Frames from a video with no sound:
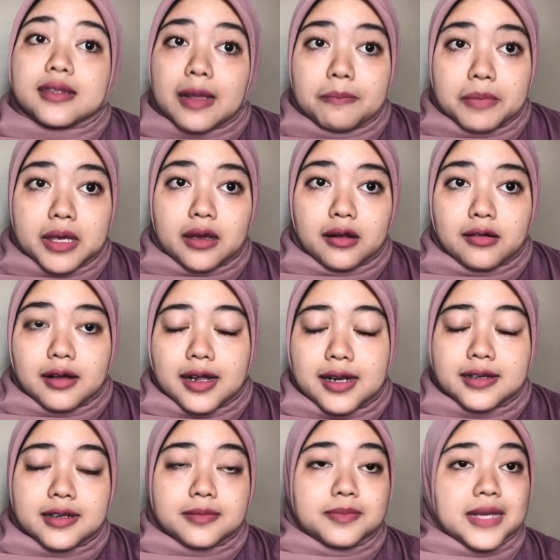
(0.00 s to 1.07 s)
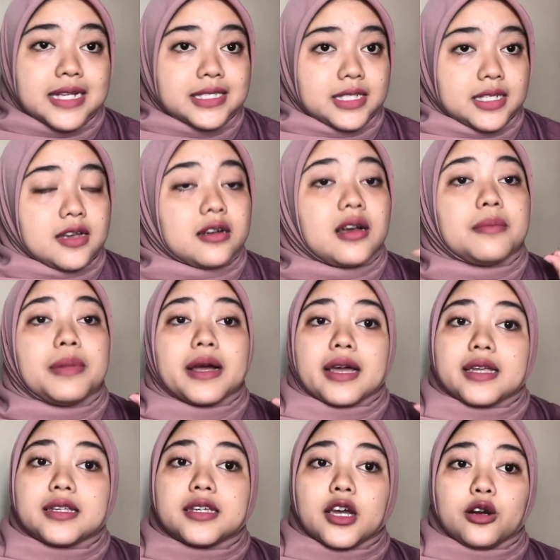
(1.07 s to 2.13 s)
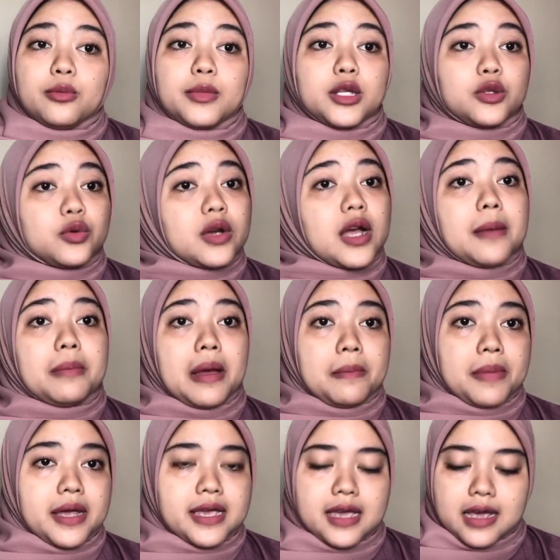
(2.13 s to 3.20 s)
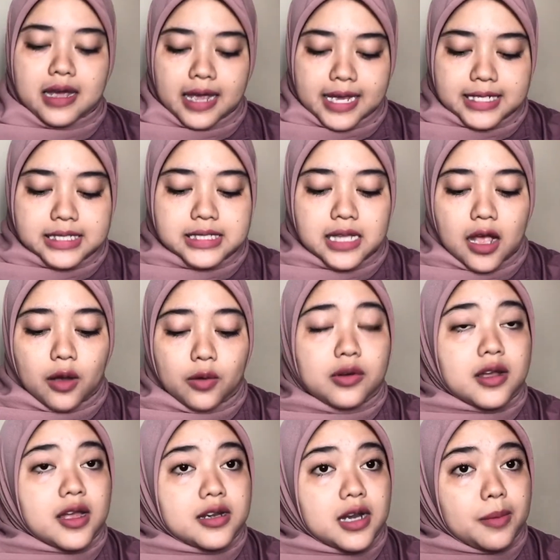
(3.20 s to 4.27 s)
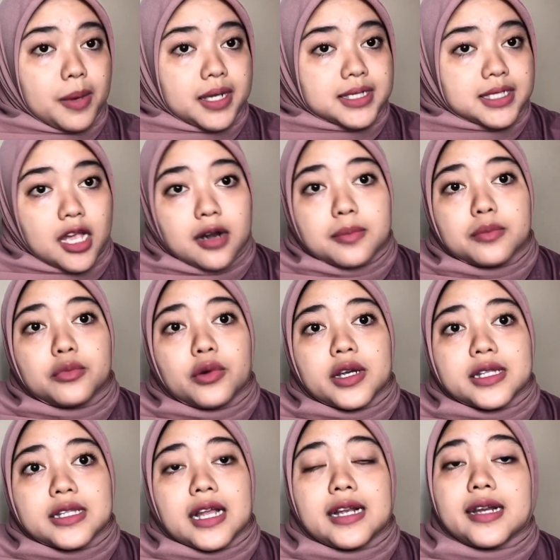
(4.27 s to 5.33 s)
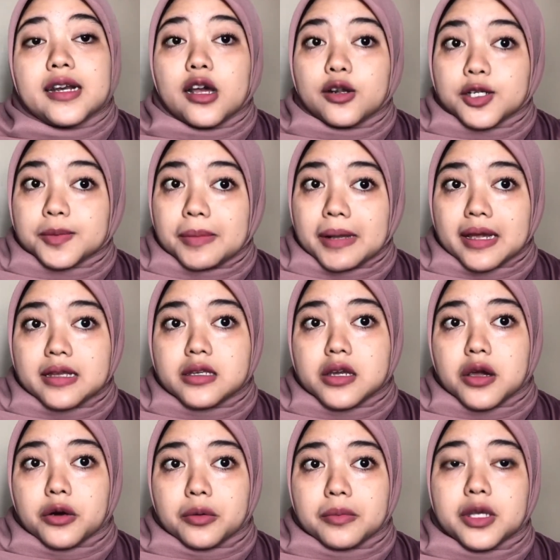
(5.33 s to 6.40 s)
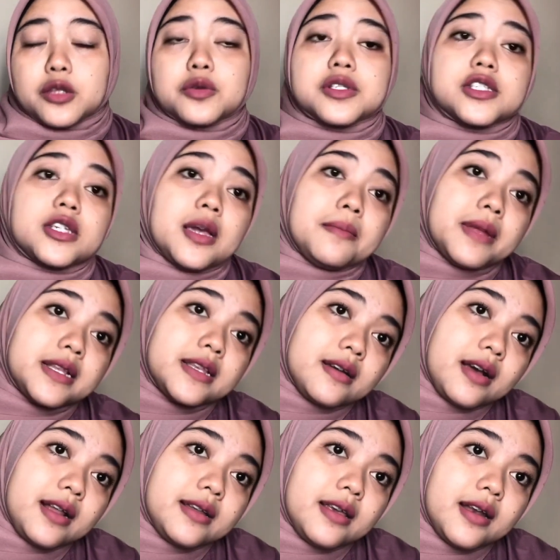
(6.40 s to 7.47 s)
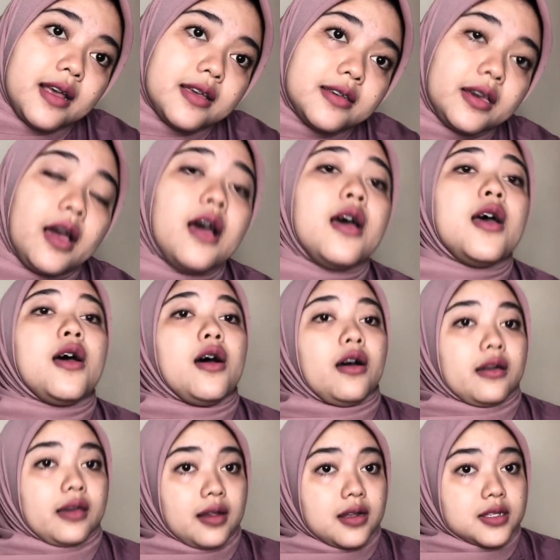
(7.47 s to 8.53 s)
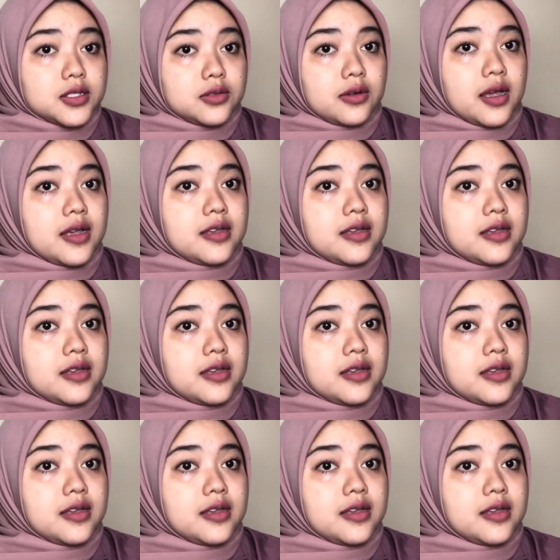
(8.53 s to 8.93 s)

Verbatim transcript: tapi kalau kalian biasanya nggak pakai jarum itu nggak apa-apa ya guys aku nggak ada paksaan buat kalian harus pakai jarum itu senyamannya kalian aja oke langsung